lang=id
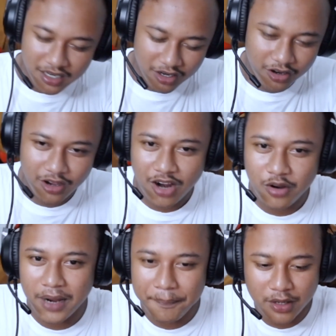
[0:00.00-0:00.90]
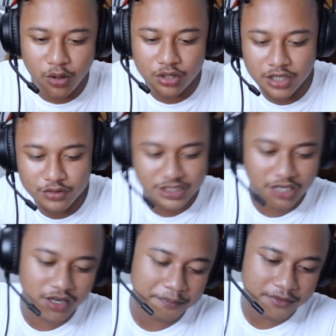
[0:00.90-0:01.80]
Kalau aku baper kau harus tanggung
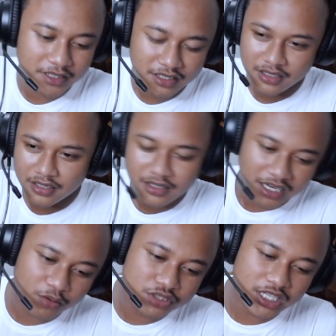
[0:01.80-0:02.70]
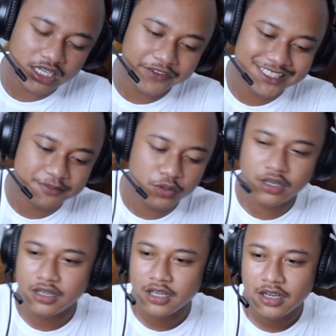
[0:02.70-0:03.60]
jawab. Aku share di Facebook,
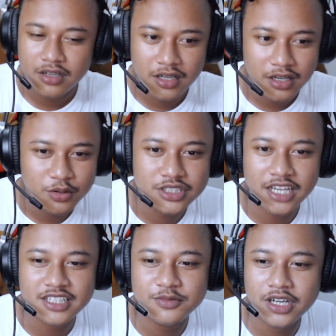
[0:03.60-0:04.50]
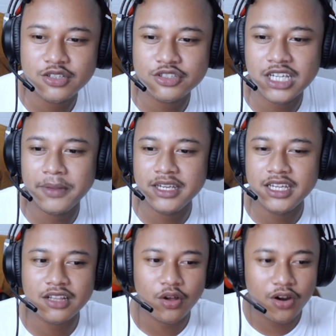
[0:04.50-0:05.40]
aku share semua di sosial
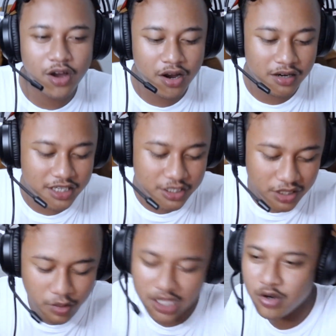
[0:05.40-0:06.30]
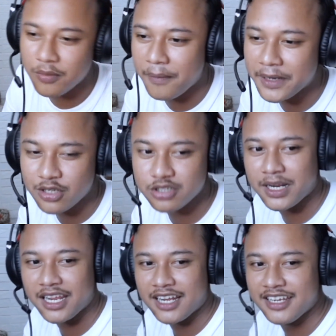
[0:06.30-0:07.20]
media, tolong. Ini udah buat aku baper terus
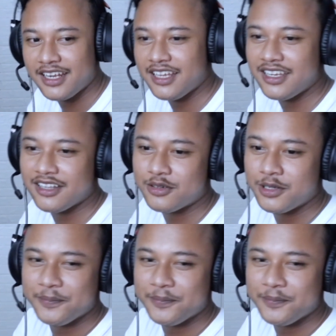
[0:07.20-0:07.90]
melarikan diri gitu.